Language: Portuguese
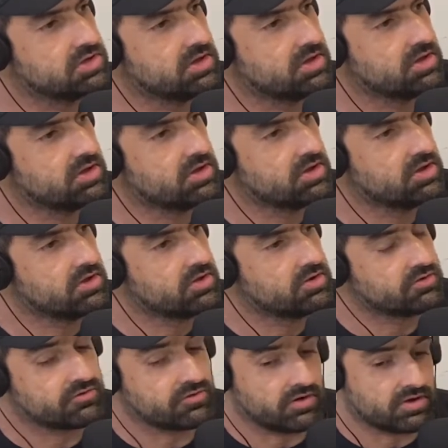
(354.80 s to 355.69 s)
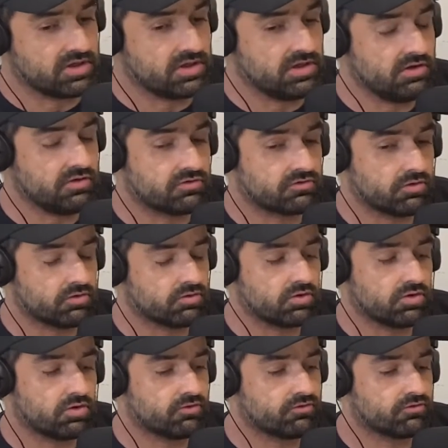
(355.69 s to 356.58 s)
Sim. Só que isso eu,
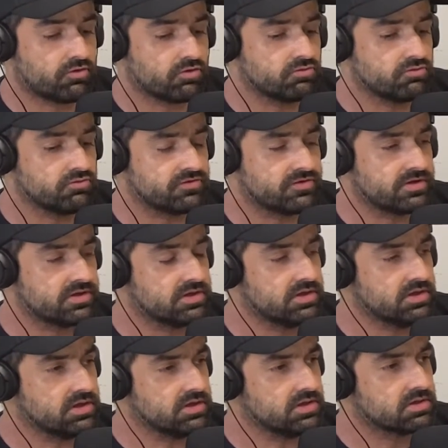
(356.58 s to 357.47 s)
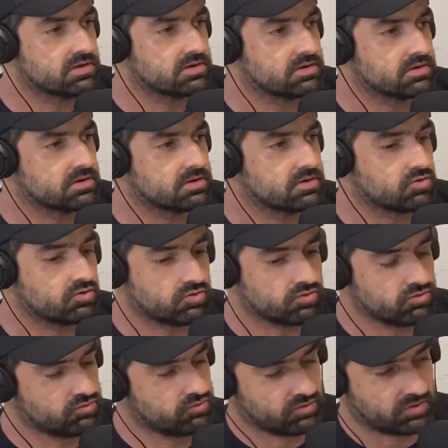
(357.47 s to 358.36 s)
eu vou conseguir
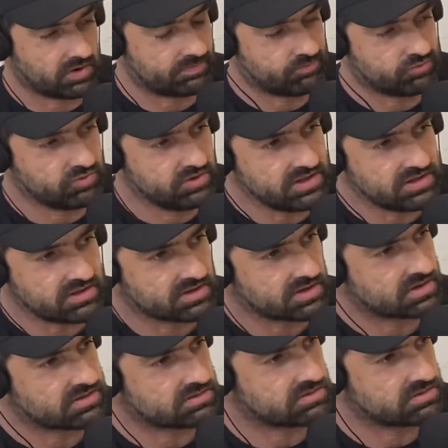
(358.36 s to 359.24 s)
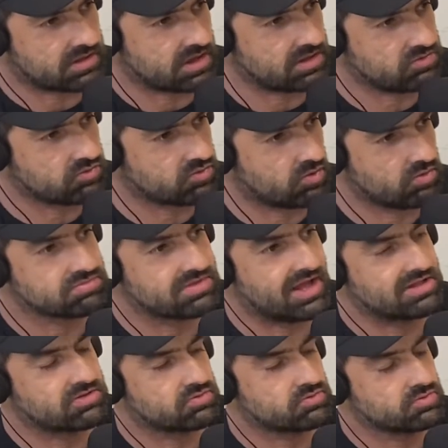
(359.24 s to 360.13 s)
com a política, tendo
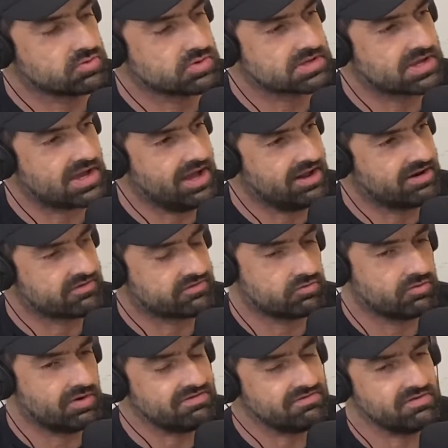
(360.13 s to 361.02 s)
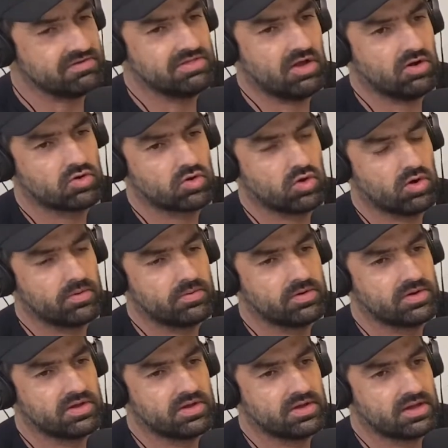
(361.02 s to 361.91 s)
contato com os caras, não é sinal. Tendo porta eu,
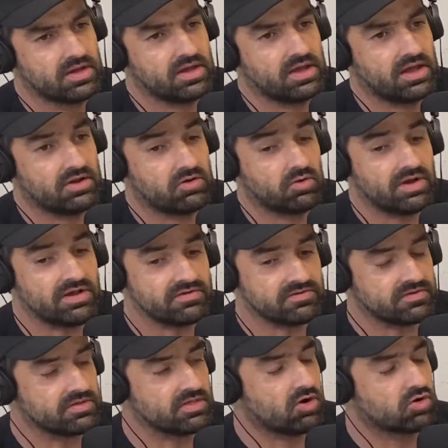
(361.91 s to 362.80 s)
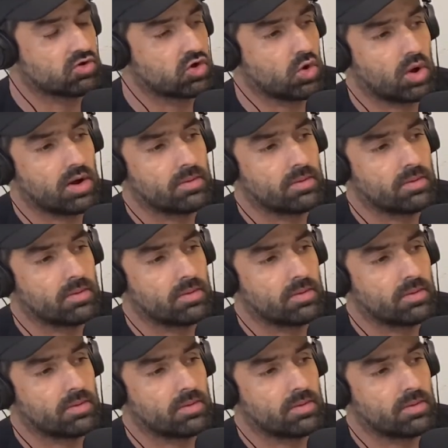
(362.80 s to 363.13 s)
aberta? É, não é sinal que eu